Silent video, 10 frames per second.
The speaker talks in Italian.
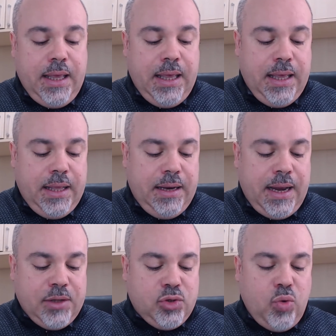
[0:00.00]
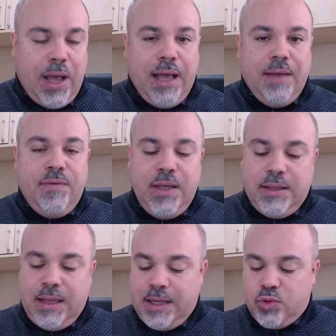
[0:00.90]
E la sua
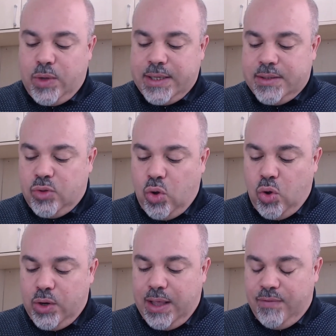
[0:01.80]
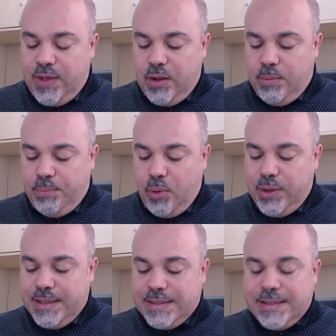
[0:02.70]
vita, la sua storia viene un
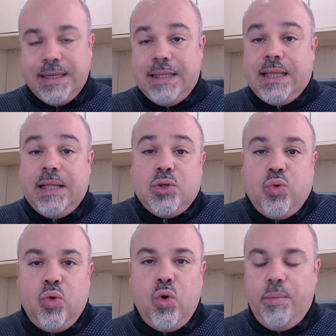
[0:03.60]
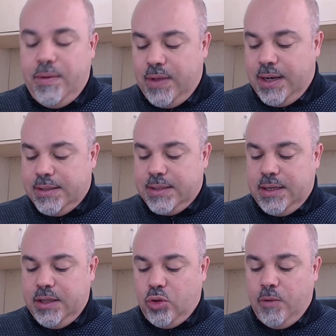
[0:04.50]
po' inserita, il suo nome viene
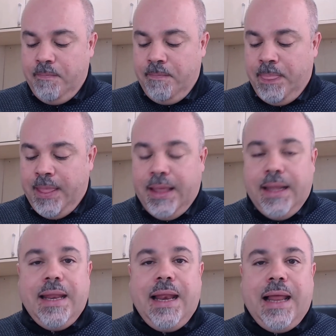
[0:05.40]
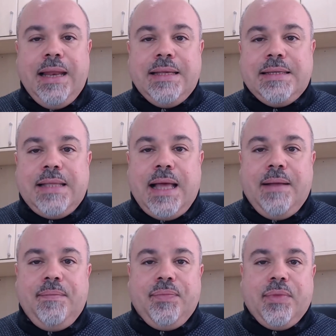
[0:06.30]
inserito nella
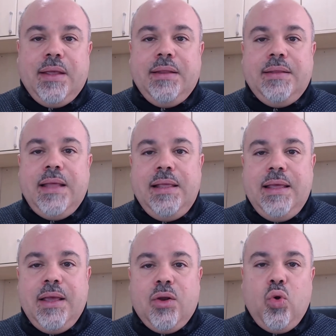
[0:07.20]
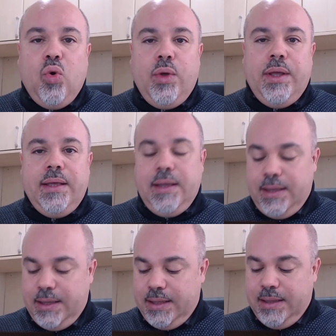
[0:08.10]
lista mm, degli eroi
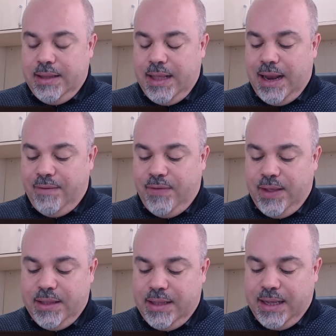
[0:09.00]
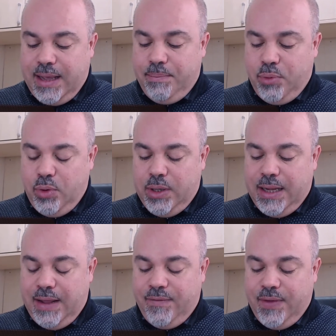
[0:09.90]
eh, della fede, dei campioni
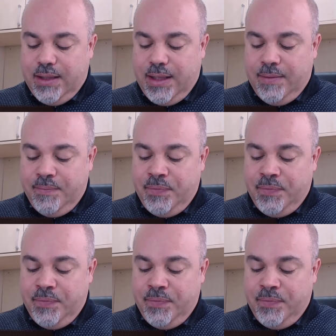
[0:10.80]
della fede.